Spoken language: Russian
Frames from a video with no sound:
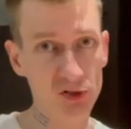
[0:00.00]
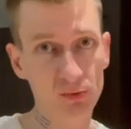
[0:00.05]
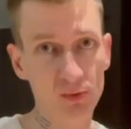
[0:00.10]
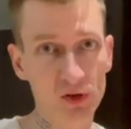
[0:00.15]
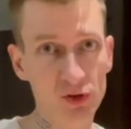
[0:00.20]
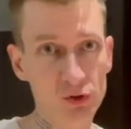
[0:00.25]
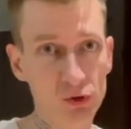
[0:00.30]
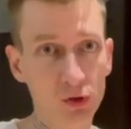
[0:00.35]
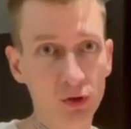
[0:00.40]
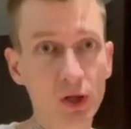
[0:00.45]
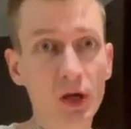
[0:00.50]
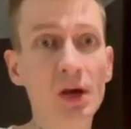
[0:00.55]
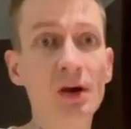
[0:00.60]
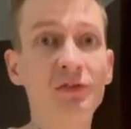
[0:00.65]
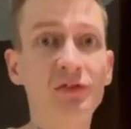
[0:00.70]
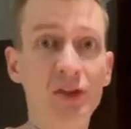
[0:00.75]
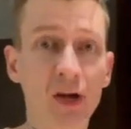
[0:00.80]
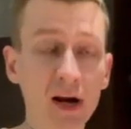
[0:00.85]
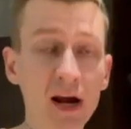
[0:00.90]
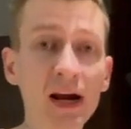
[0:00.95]
Amazon.
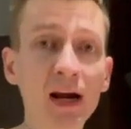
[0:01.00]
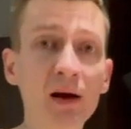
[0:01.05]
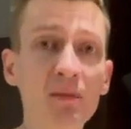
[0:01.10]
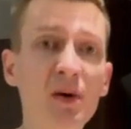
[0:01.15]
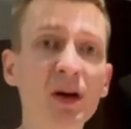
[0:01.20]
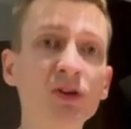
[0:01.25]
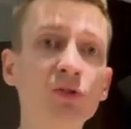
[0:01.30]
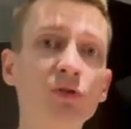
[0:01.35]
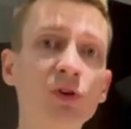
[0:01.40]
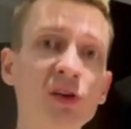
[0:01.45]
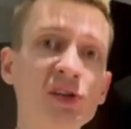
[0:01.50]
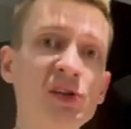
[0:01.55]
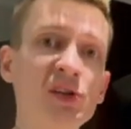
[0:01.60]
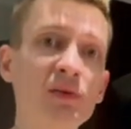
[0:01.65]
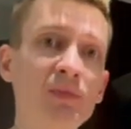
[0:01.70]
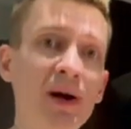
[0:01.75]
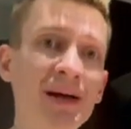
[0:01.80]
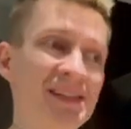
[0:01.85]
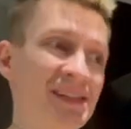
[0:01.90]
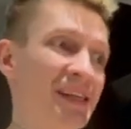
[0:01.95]
Вторая команда у нас
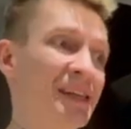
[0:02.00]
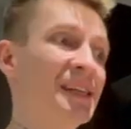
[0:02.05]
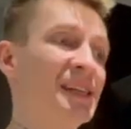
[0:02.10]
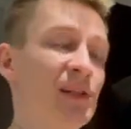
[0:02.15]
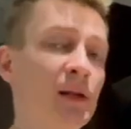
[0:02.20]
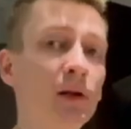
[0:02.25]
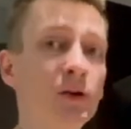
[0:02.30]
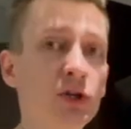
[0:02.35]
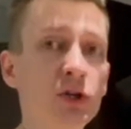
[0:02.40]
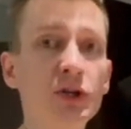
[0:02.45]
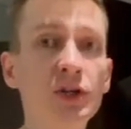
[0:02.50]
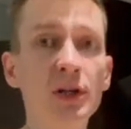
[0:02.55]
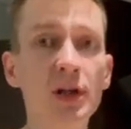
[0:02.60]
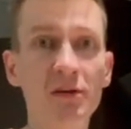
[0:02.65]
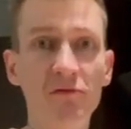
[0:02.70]
занимается исключительно